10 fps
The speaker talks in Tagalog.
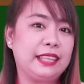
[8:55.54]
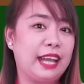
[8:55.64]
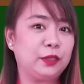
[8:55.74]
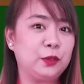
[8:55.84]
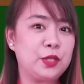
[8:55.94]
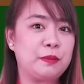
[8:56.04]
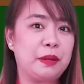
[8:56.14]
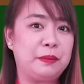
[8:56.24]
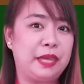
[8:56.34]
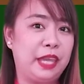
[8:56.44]
na datos
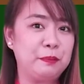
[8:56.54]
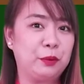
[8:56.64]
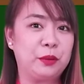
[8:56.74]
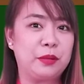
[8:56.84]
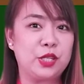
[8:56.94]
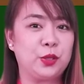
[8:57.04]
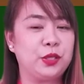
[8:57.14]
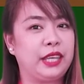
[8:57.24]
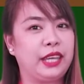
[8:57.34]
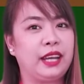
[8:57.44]
babye
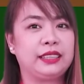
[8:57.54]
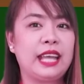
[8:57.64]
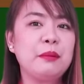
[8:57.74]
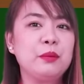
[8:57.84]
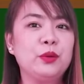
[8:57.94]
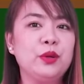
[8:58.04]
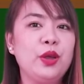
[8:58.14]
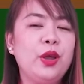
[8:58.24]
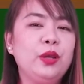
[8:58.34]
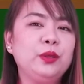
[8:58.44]
impormasyon kaya katamu
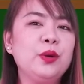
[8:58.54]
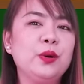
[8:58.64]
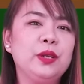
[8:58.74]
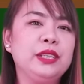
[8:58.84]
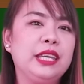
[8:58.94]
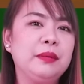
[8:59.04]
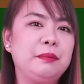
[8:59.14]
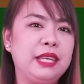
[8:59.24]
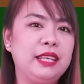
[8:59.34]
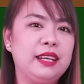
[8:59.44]
tungkol king
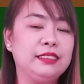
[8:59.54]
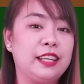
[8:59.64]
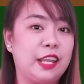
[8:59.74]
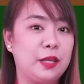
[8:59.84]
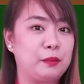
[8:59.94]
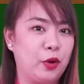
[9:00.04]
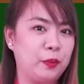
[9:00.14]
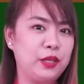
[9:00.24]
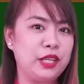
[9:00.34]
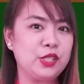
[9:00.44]
bilang daring
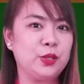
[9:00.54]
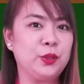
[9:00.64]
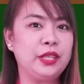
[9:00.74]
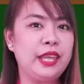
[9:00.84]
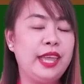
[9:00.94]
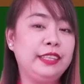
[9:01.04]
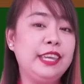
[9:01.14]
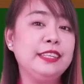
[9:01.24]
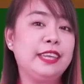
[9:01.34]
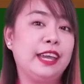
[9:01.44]
populasyon
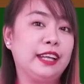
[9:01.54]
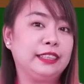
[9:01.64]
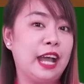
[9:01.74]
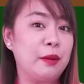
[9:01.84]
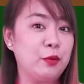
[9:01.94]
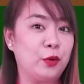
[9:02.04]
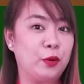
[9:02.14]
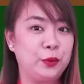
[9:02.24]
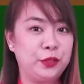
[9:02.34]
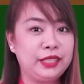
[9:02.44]
king kaya katamong
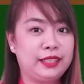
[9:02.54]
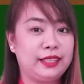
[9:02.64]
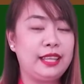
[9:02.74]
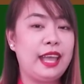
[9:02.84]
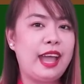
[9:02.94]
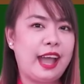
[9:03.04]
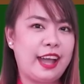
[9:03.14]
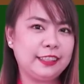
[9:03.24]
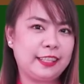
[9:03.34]
komunidad at